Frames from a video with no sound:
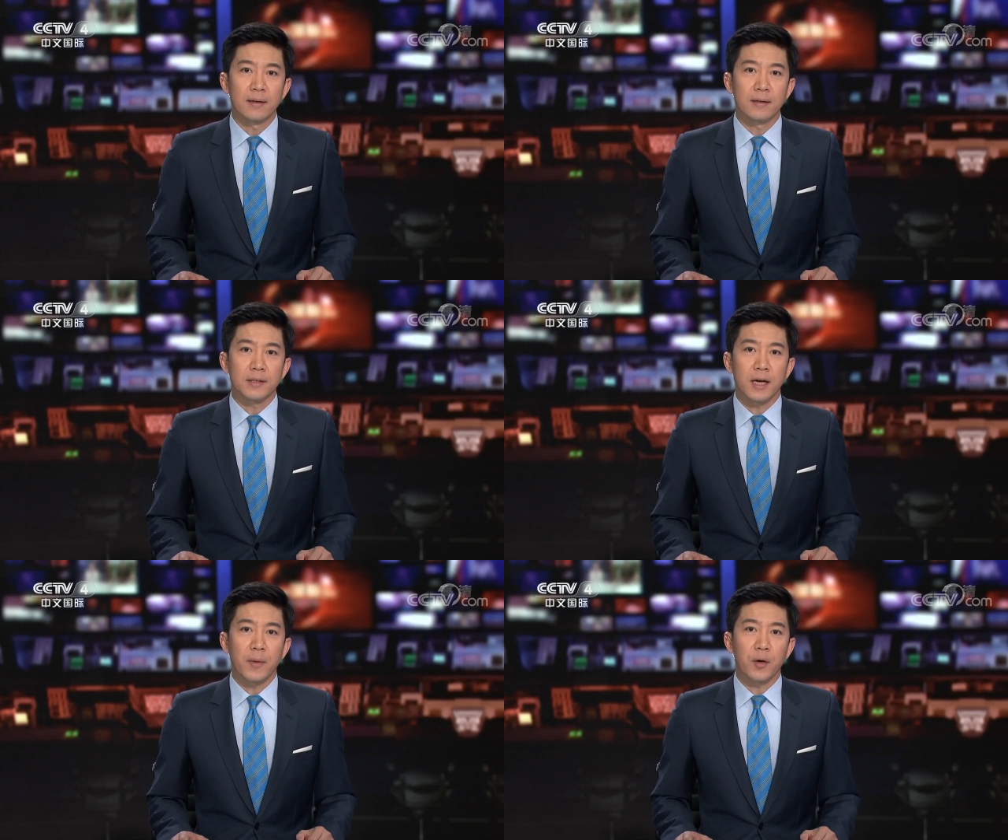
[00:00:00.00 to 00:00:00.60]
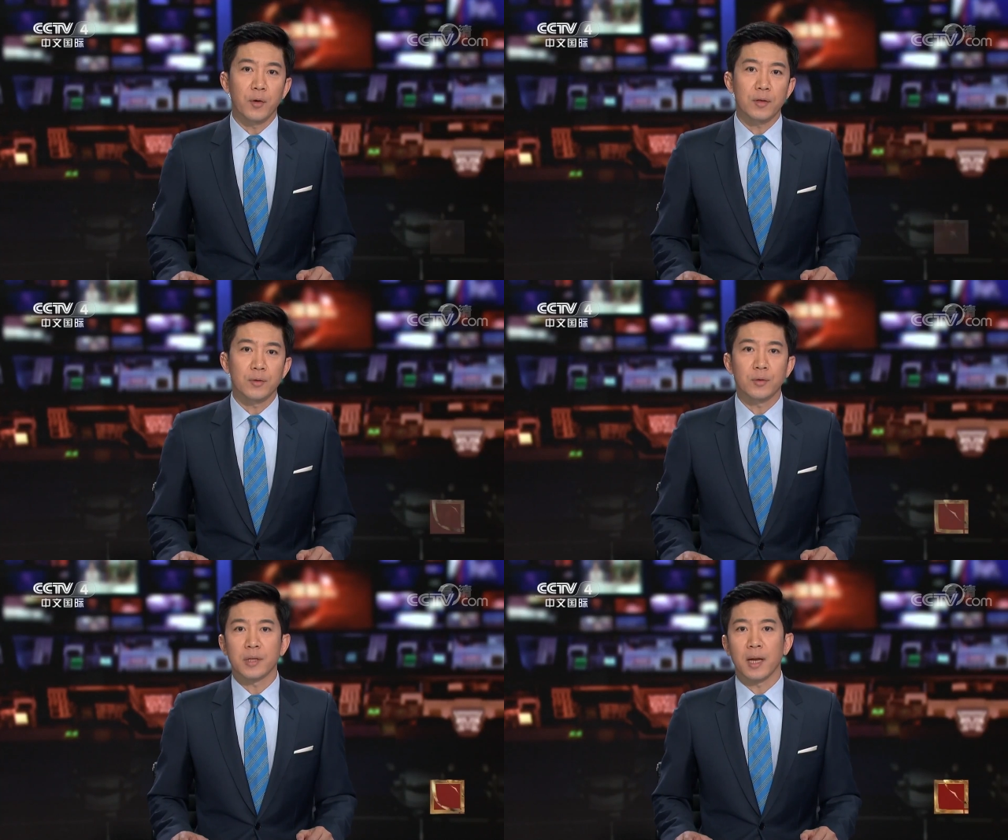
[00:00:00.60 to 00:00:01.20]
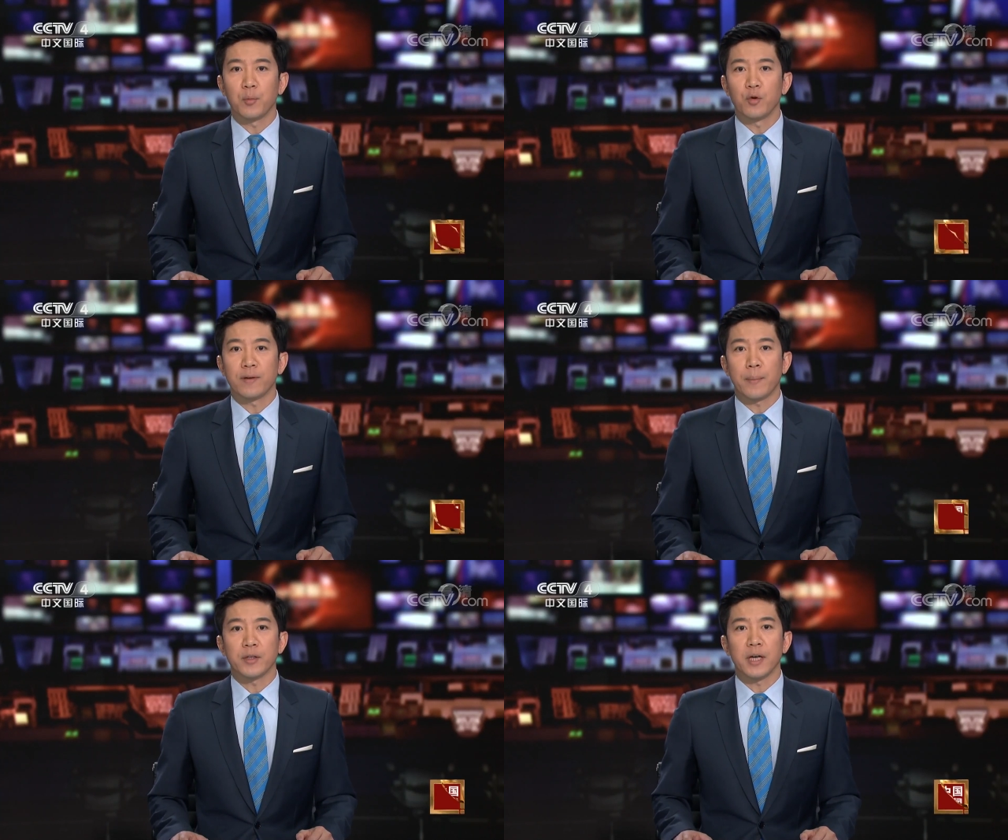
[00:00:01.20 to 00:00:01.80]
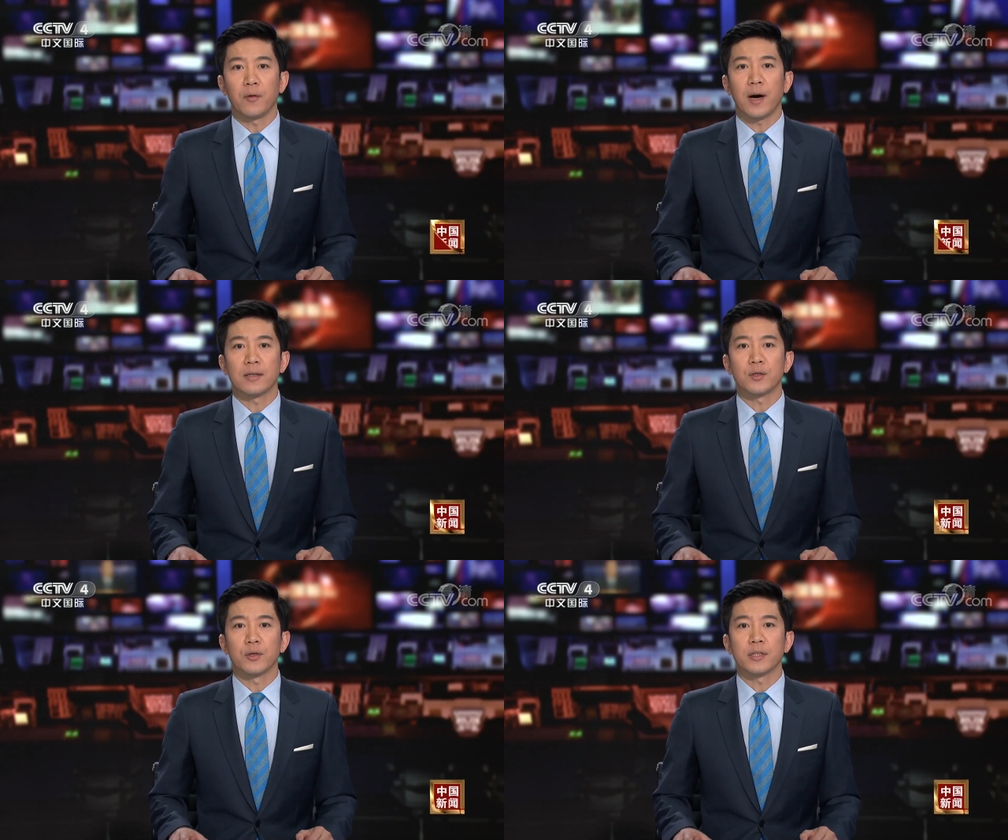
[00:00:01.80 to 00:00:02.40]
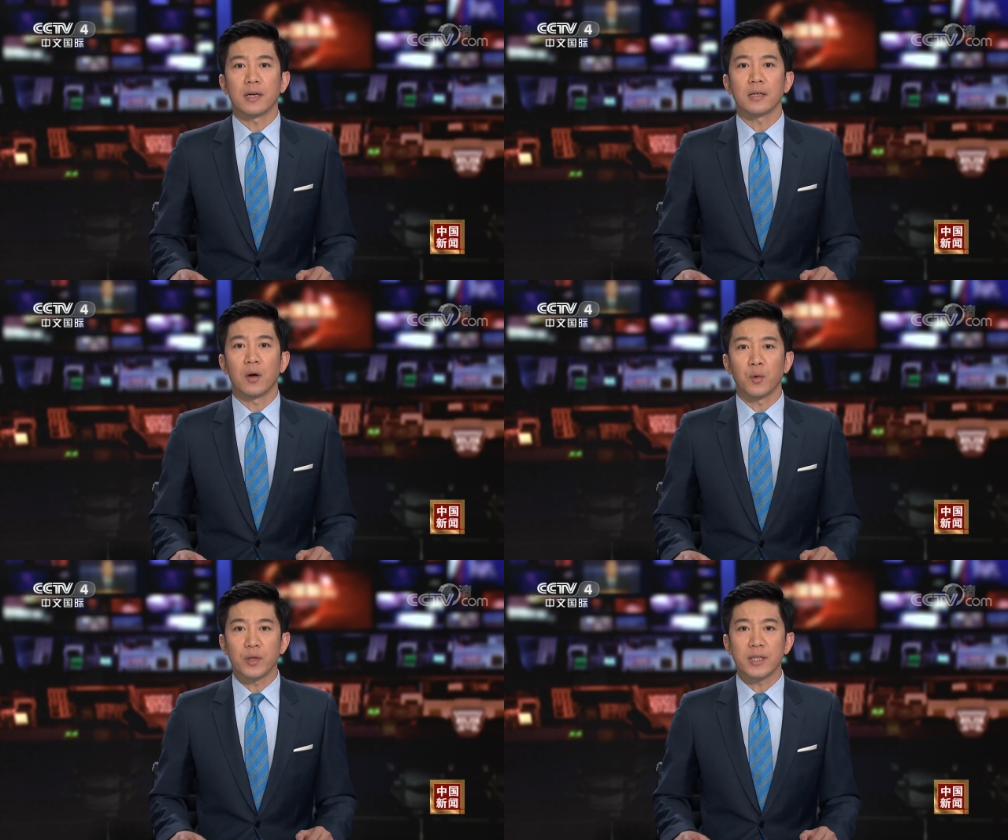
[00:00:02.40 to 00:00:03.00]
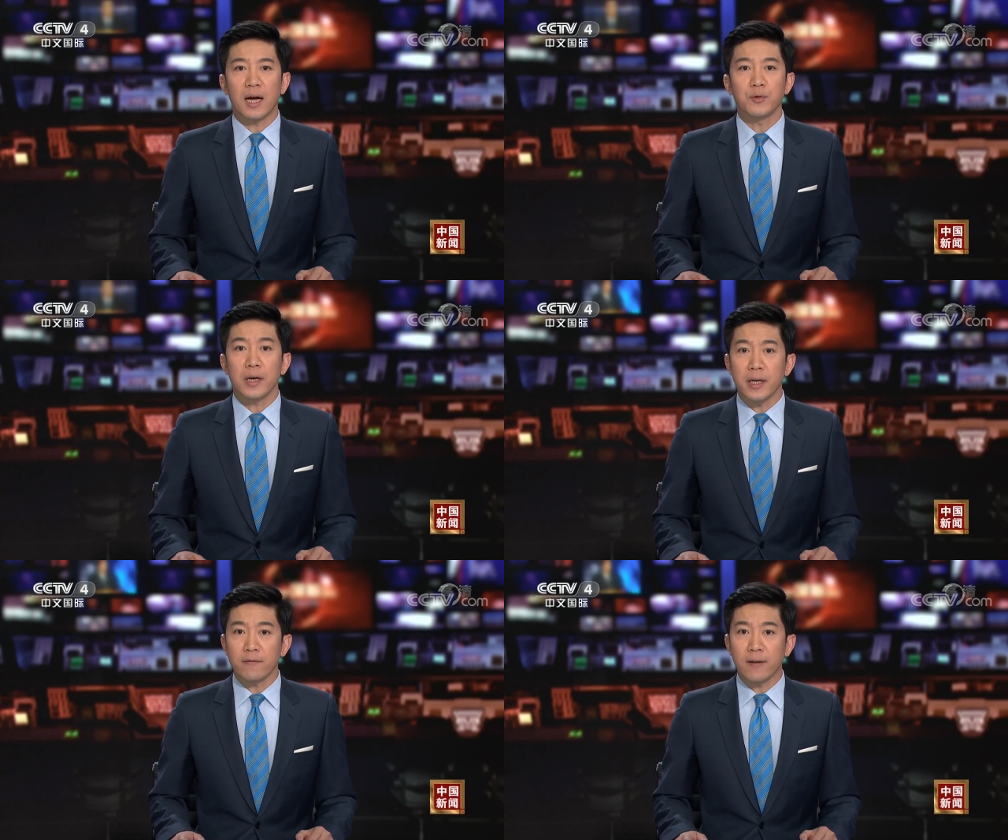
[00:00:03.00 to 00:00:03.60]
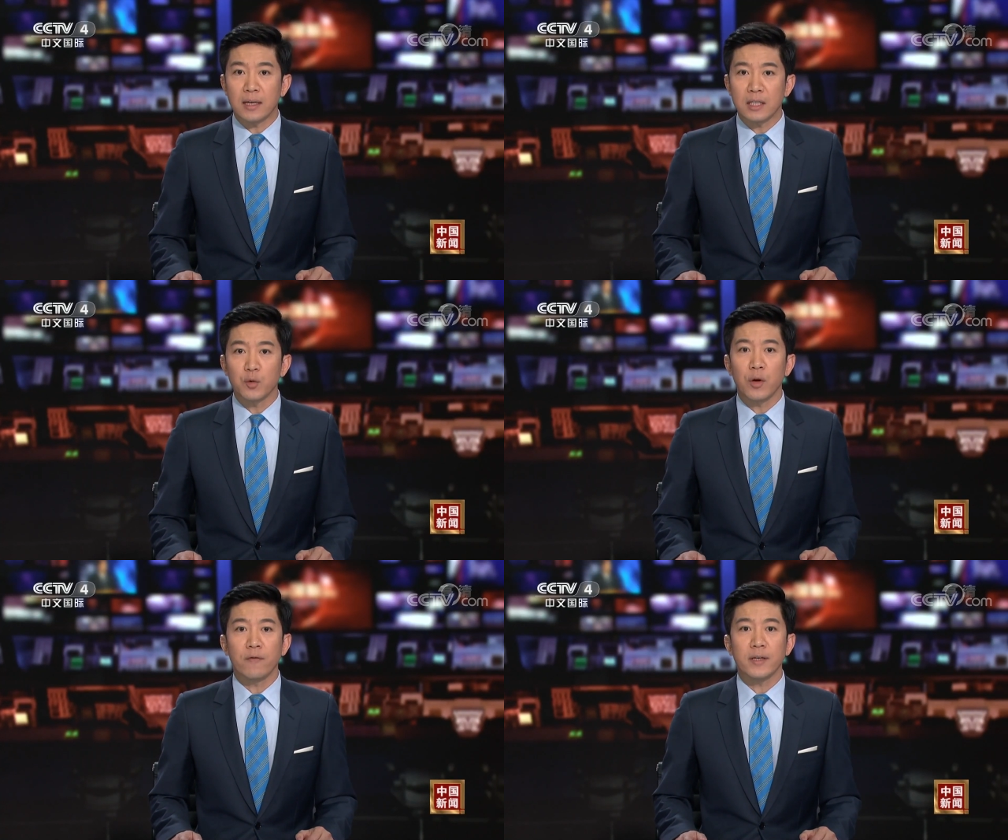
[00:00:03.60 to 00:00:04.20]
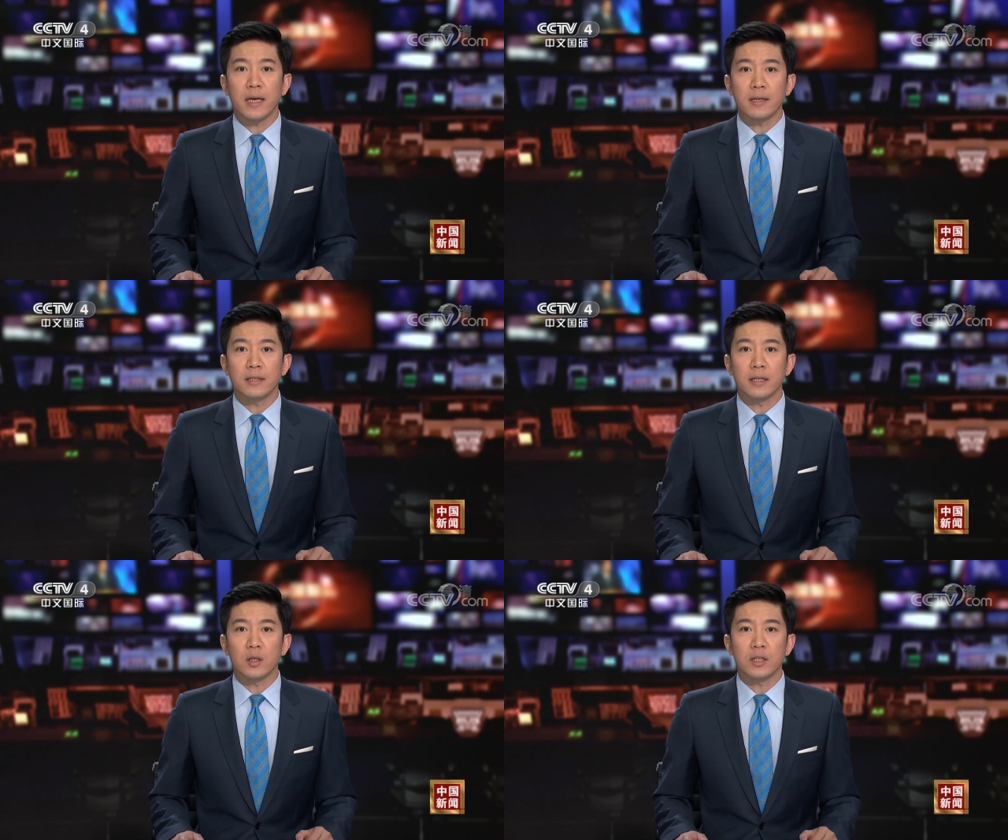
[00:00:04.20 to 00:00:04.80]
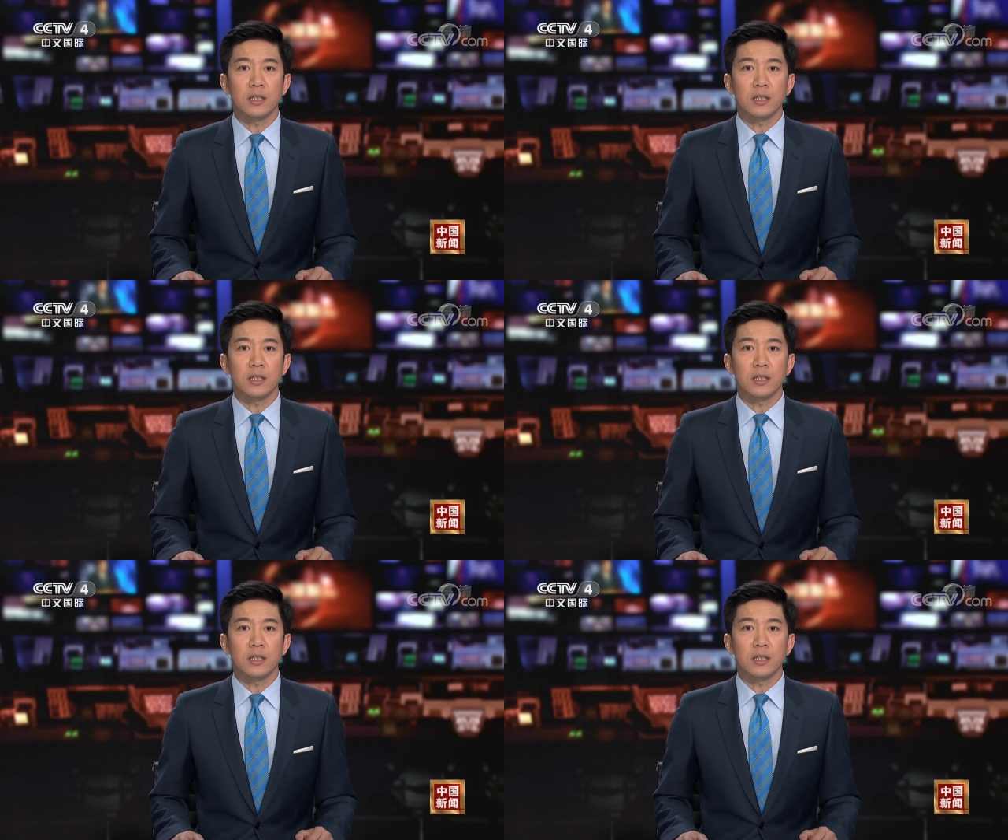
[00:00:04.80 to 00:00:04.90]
日前，美国总统特朗普发表讲话，就香港国家安全立法、新冠肺炎疫情、